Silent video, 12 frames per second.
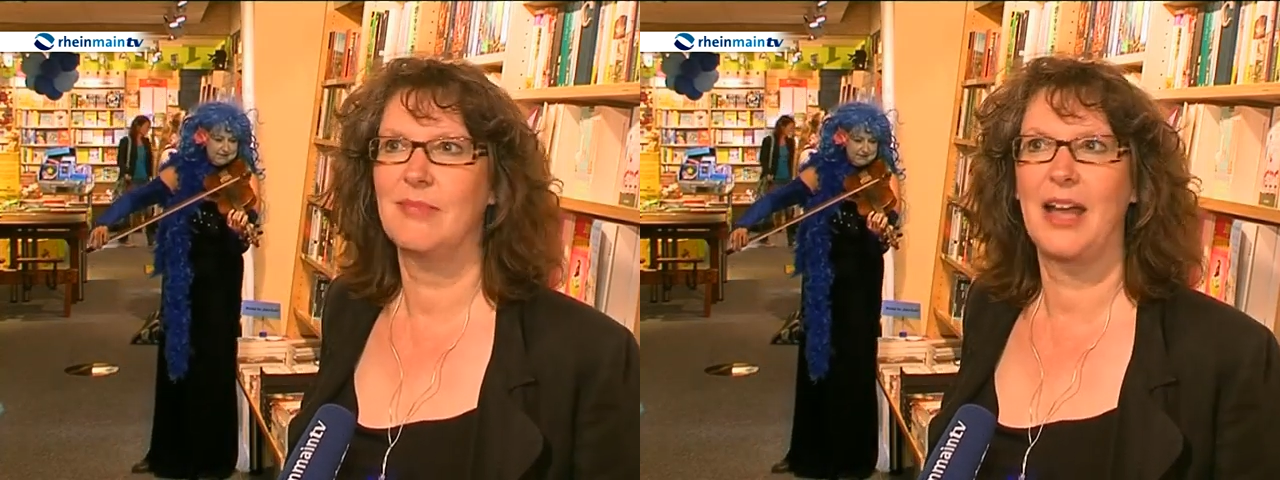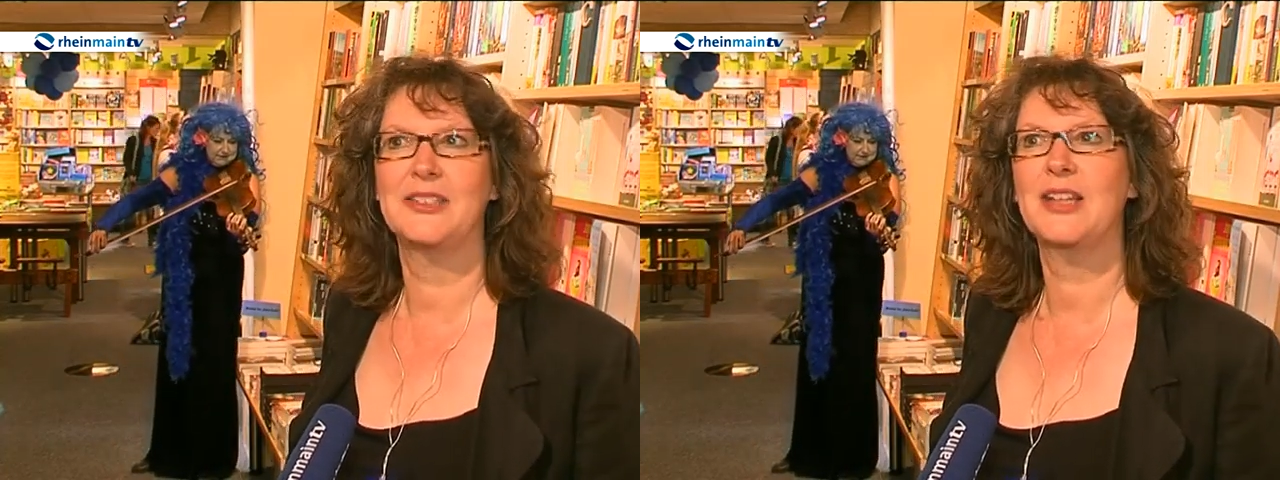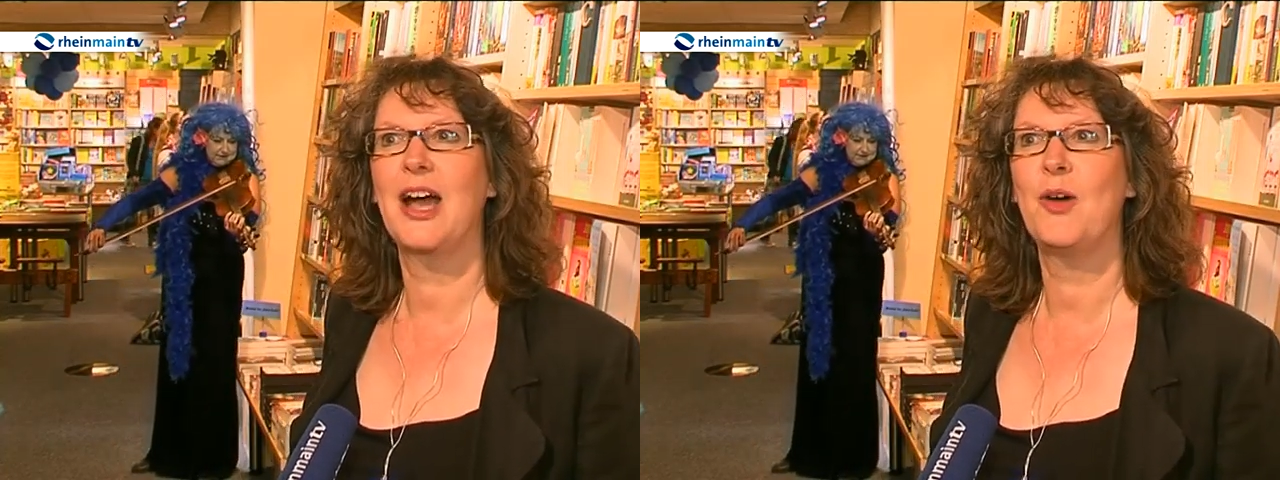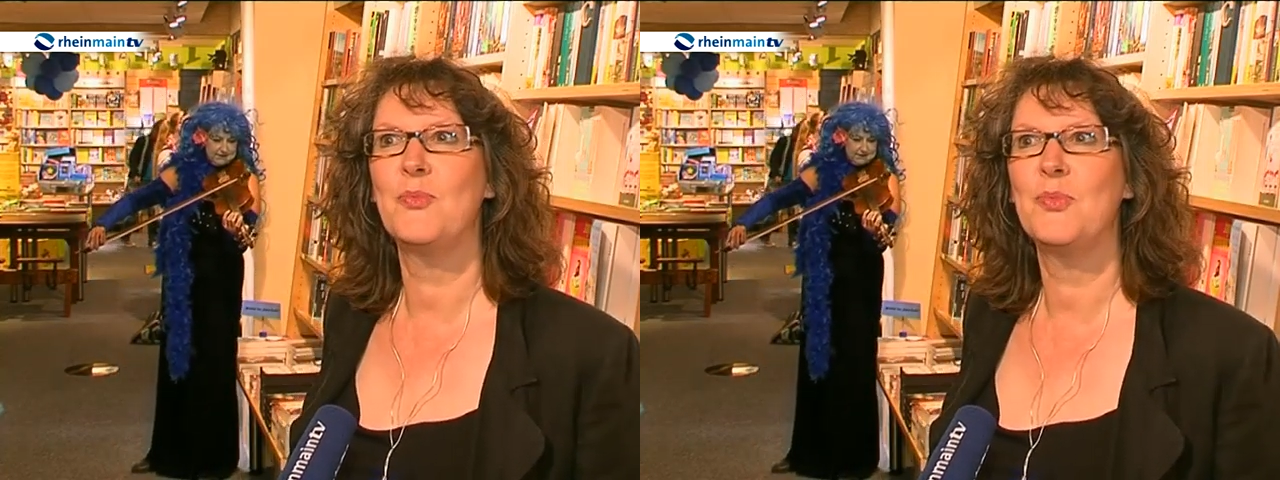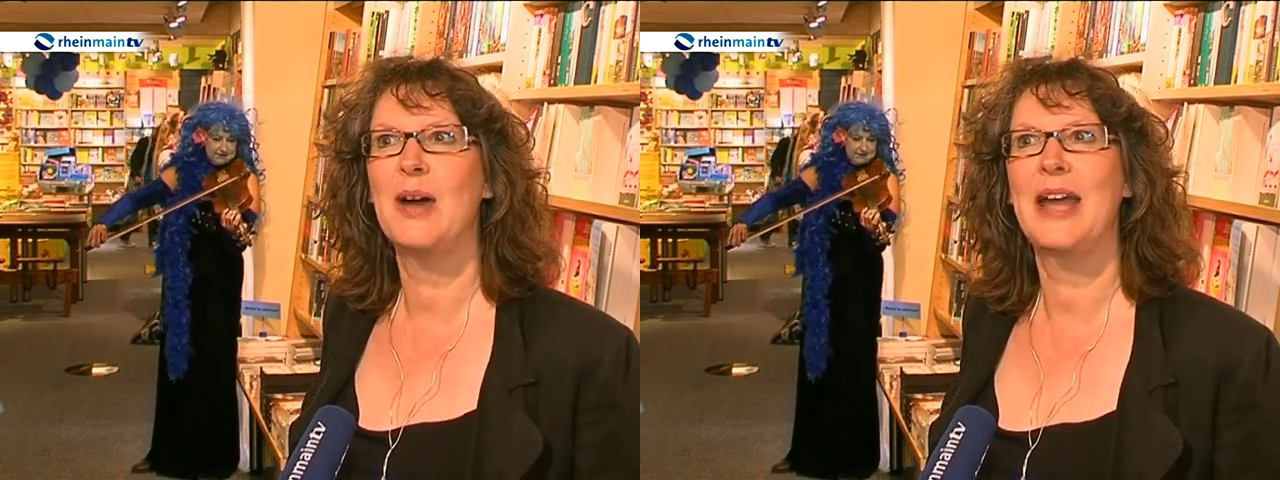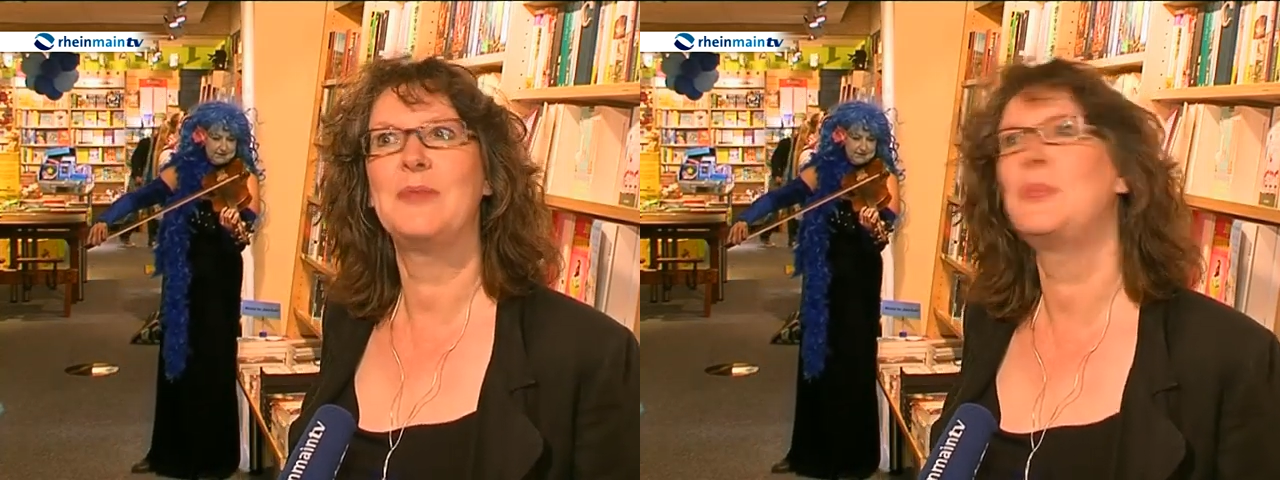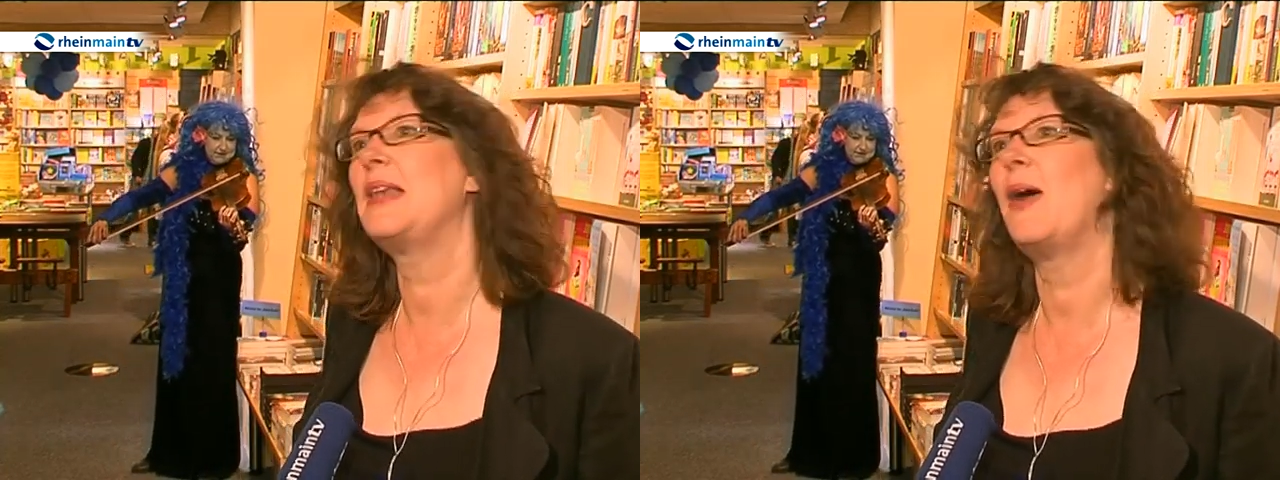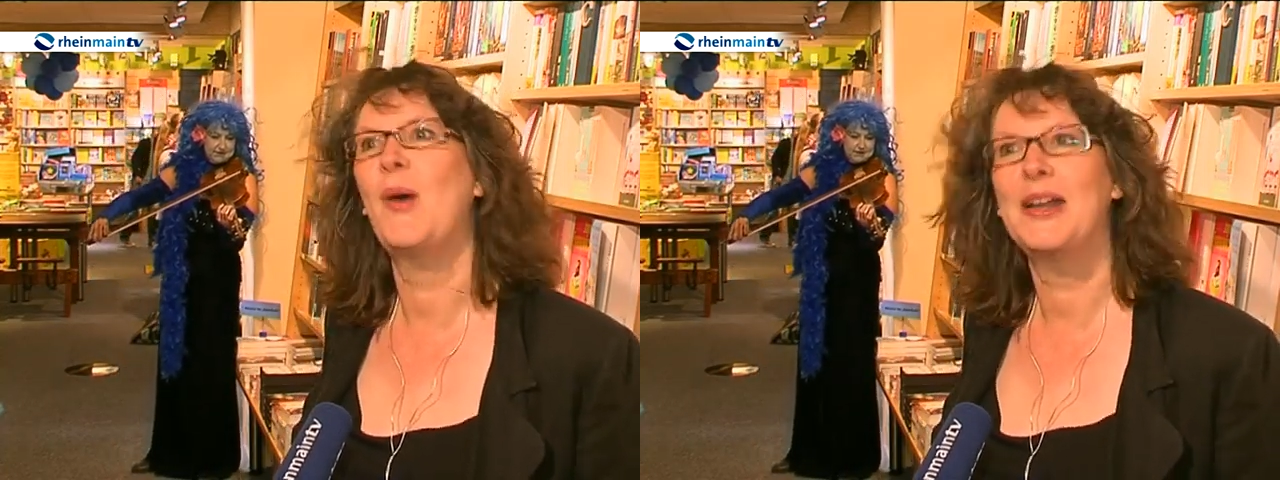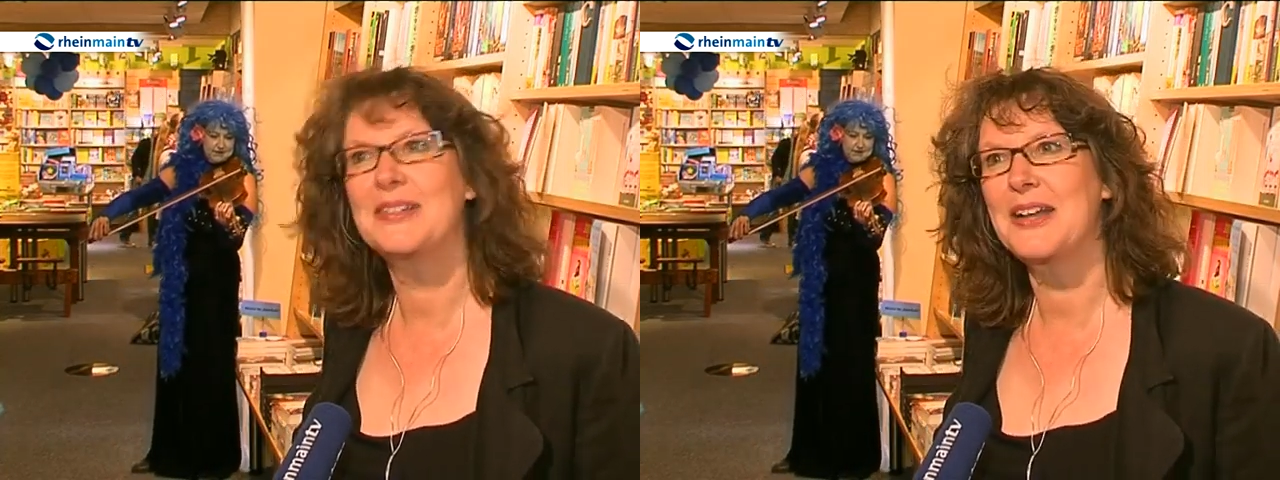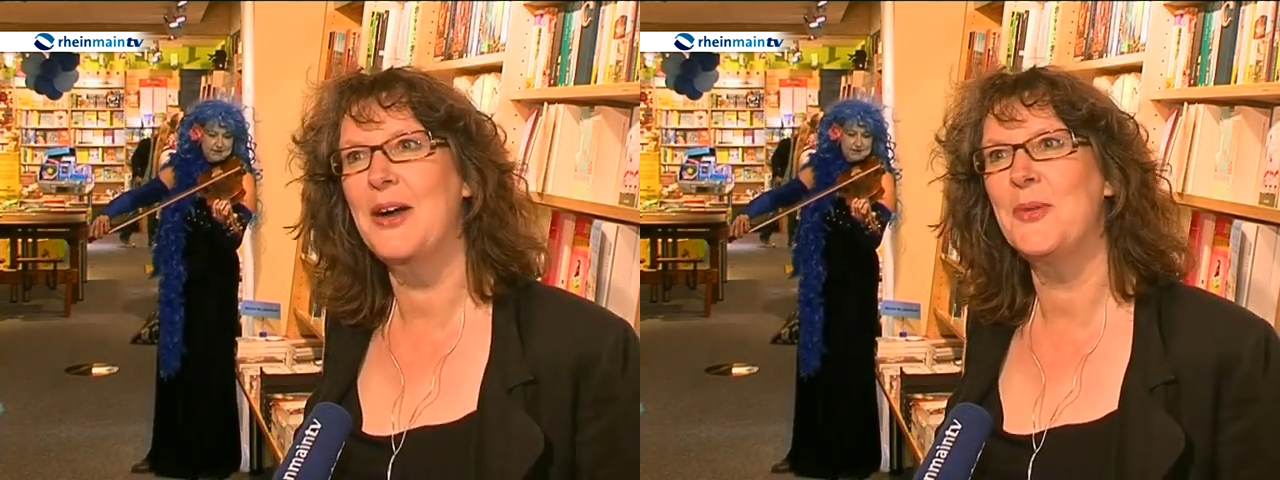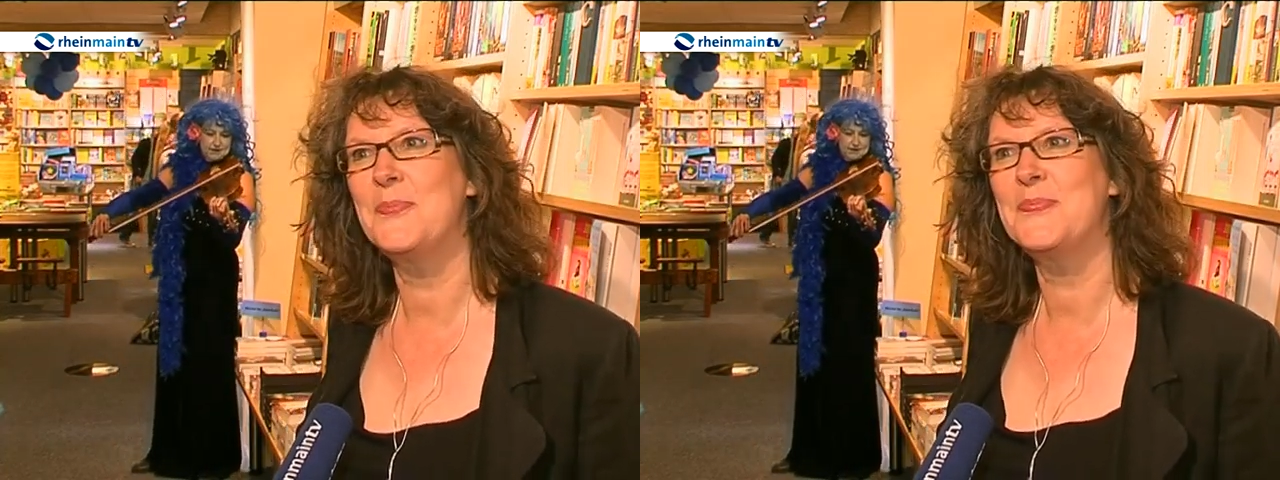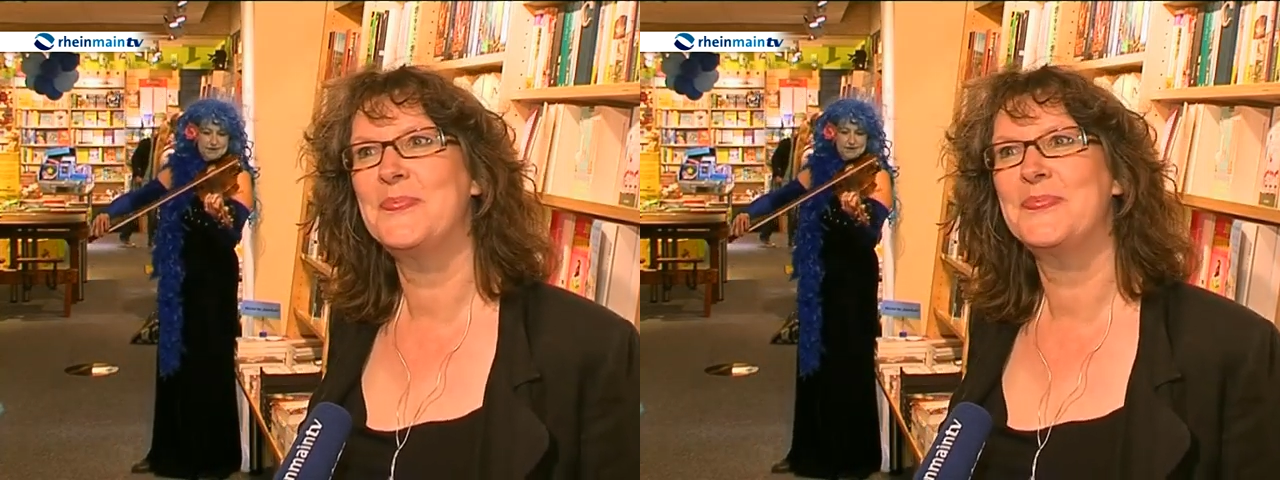ein Traum, ein blauer Traum.